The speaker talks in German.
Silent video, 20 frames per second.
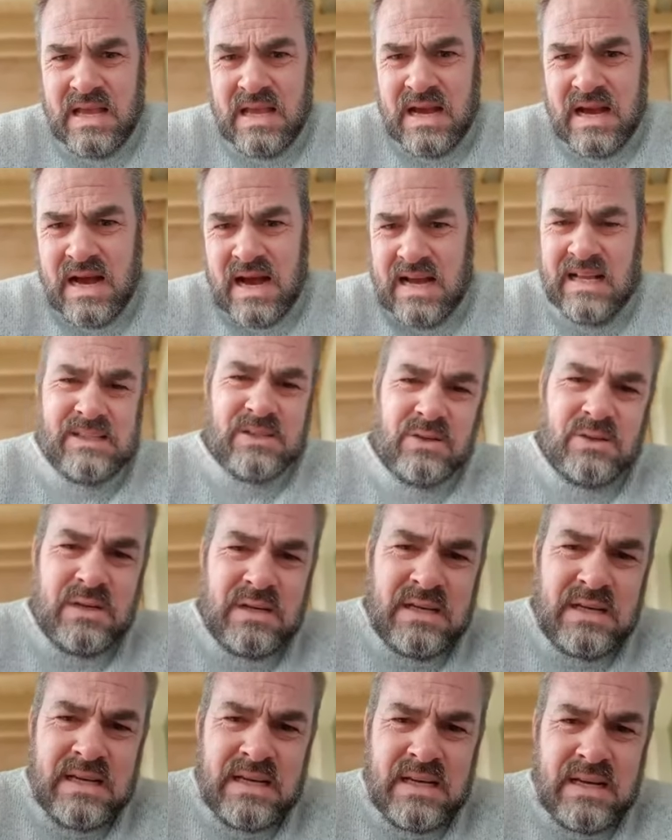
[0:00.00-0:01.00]
Also,
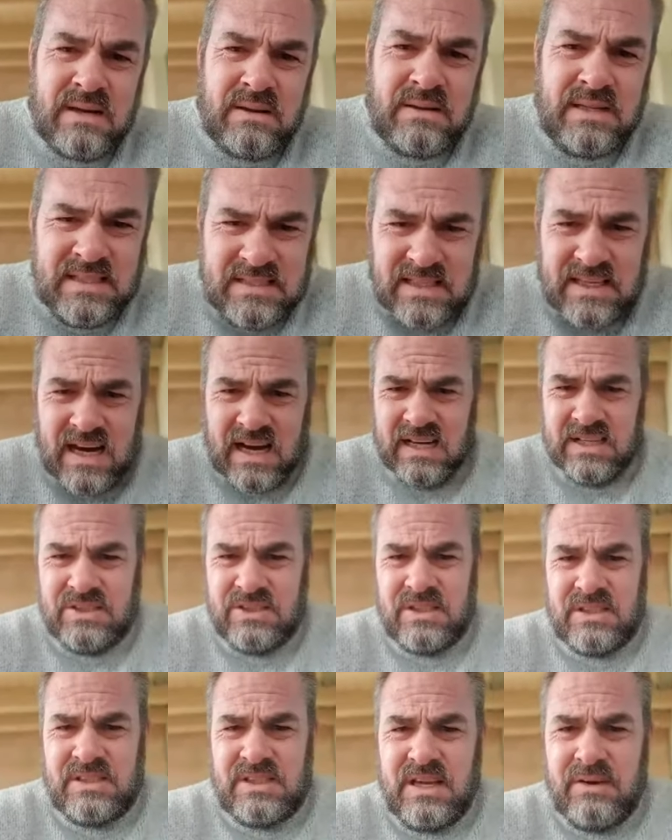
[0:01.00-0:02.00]
diese Nachricht
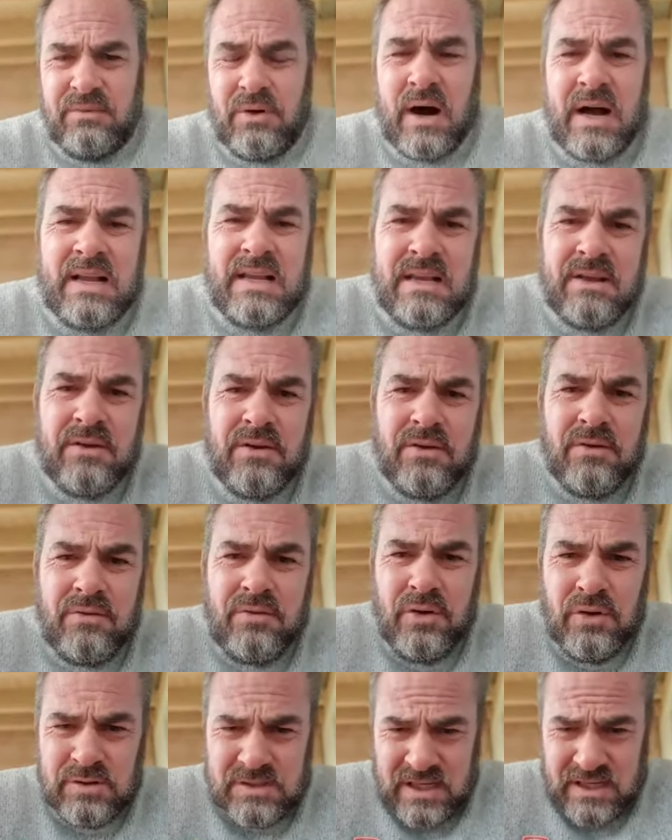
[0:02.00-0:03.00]
ist hier vor allen Dingen für
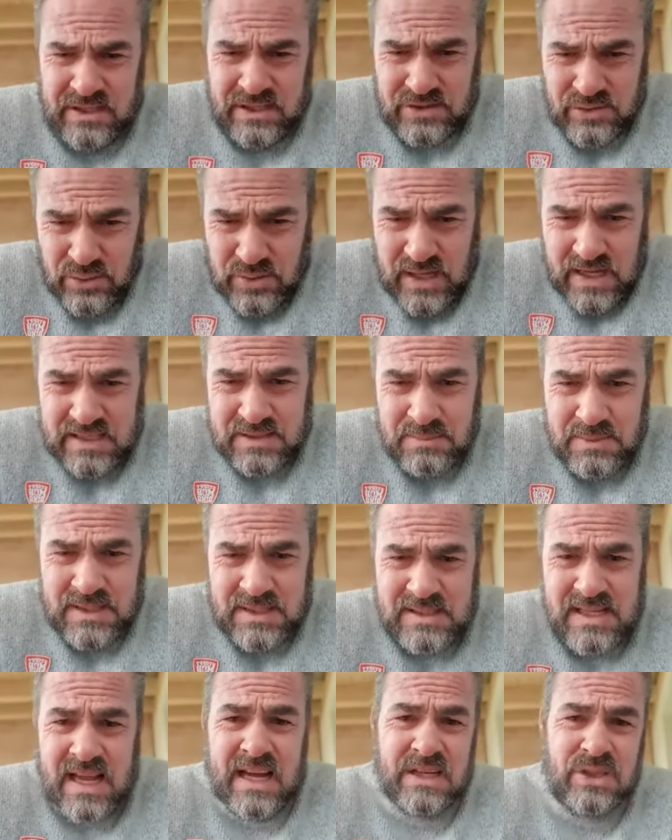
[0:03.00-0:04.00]
unseren
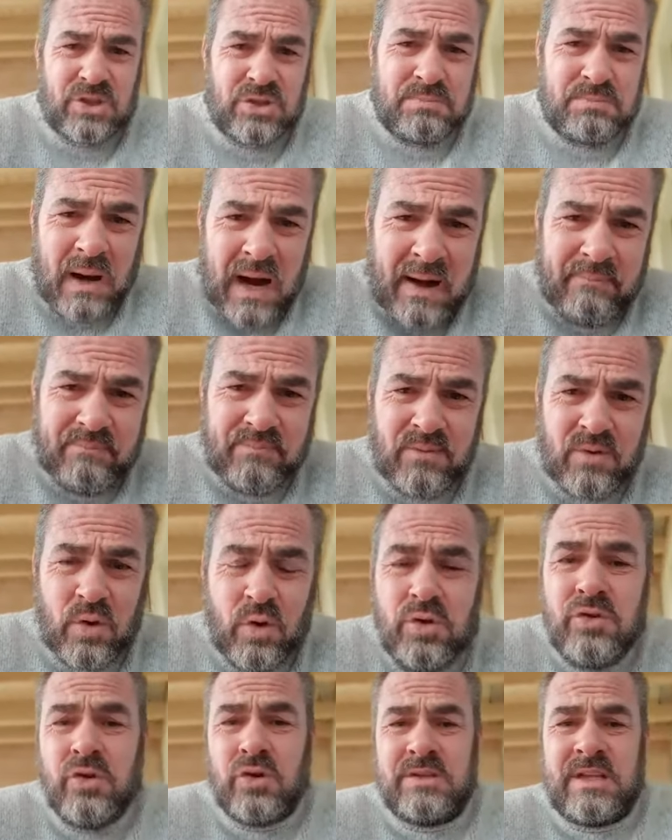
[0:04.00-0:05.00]
Gesundheitsminister Herrn Spahn
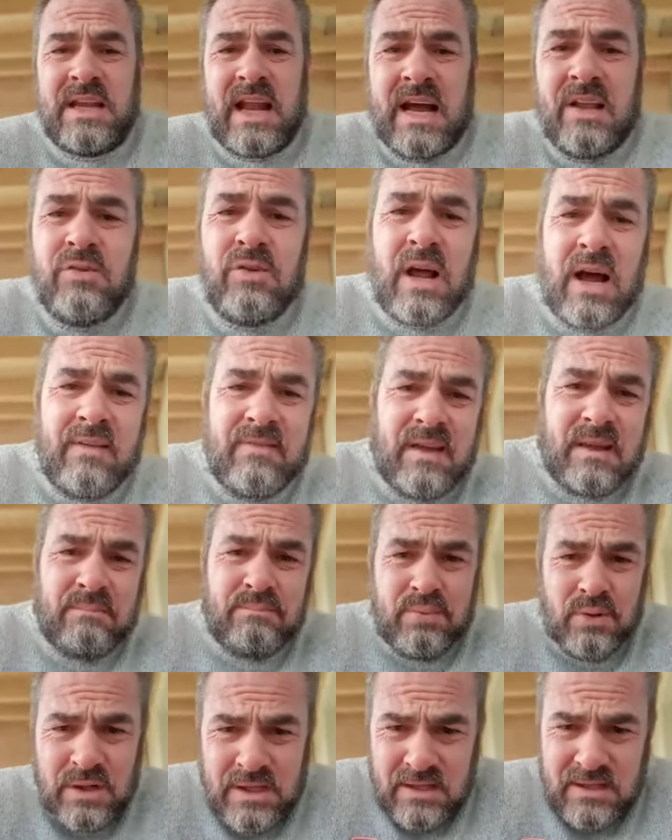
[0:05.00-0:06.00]
und noch den ein oder anderen
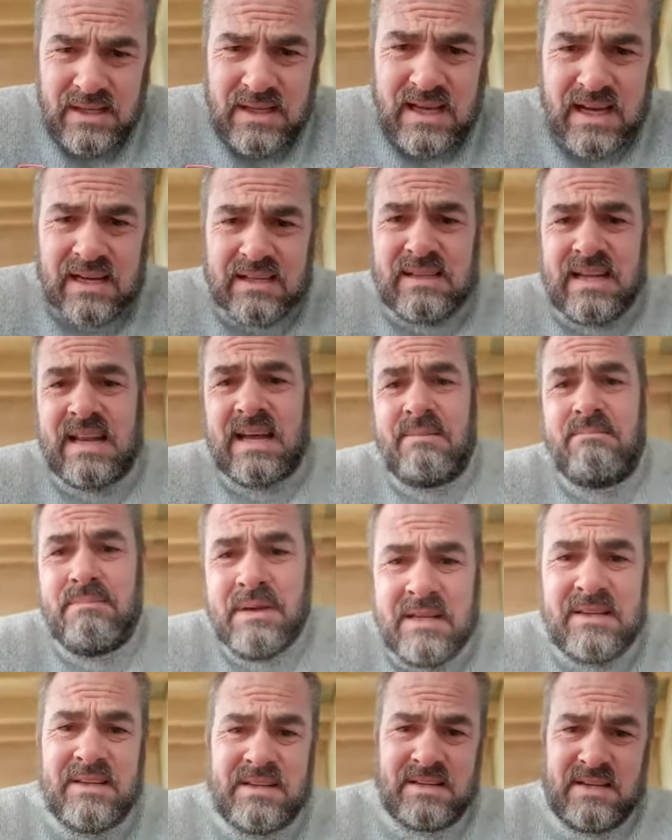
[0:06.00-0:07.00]
Politiker, der da
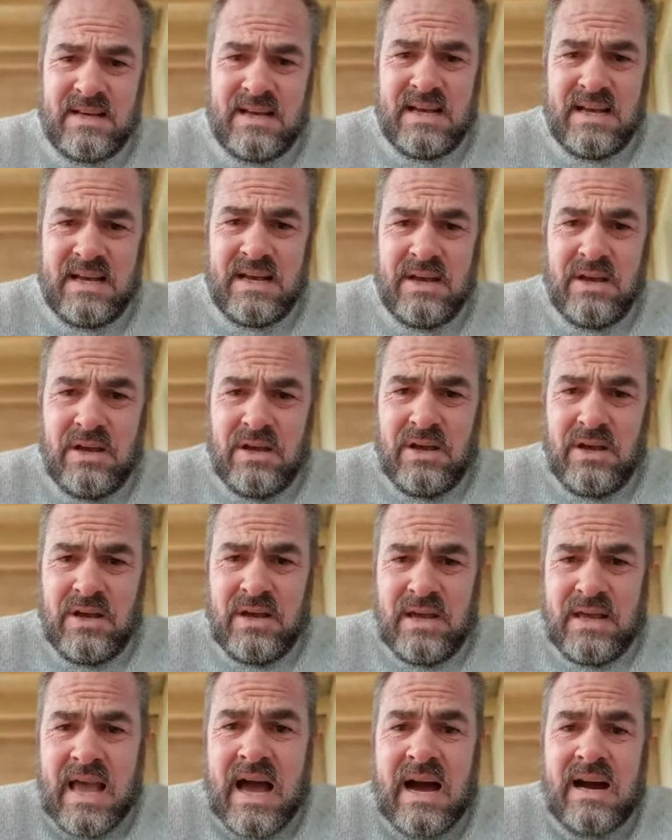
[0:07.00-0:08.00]
mit
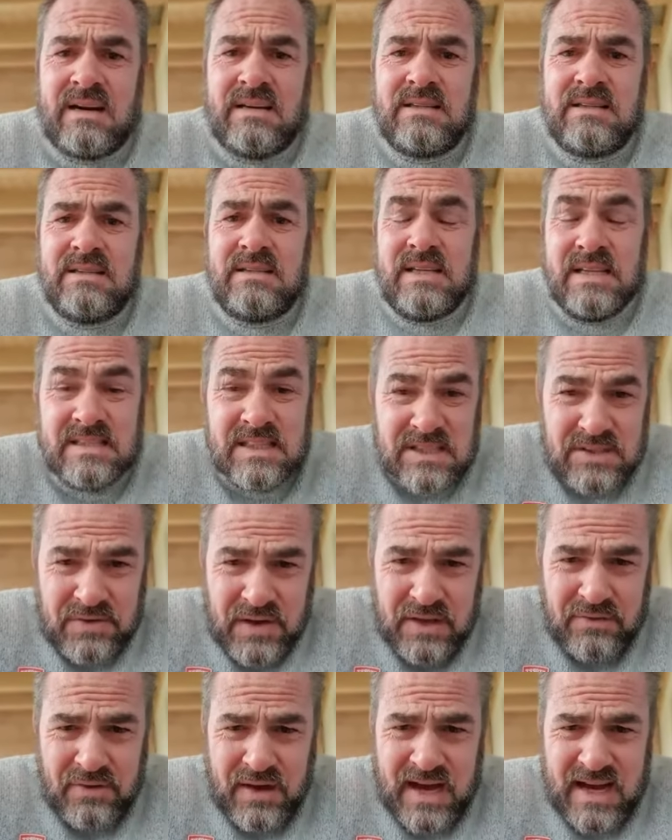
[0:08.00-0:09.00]
ja, dieses
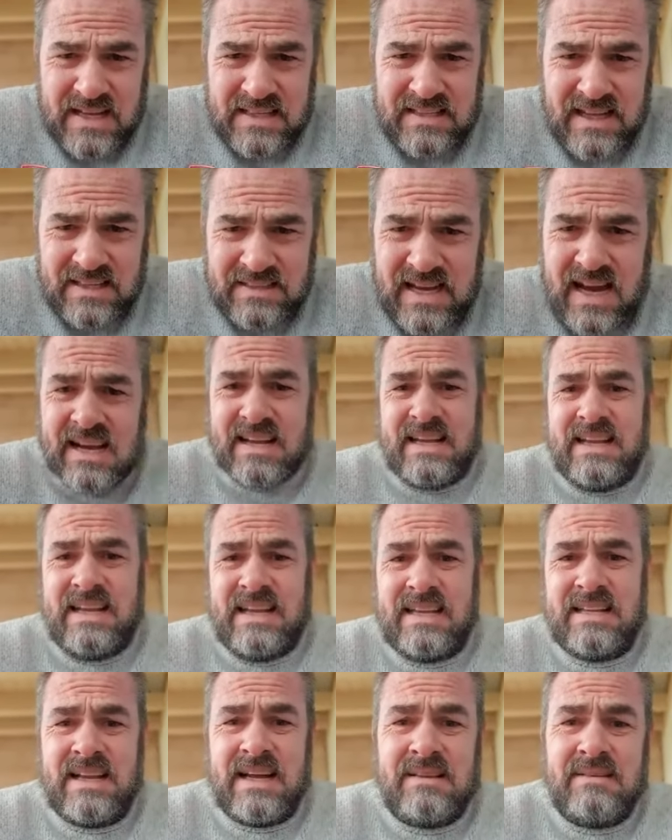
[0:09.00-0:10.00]
Fehlverhalten an den Tag
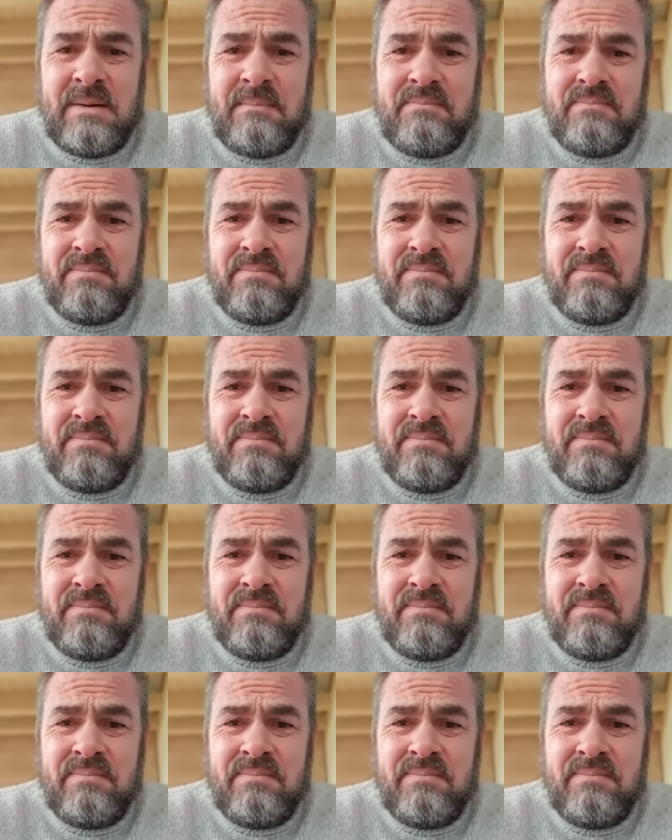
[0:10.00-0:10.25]
gelegt hat.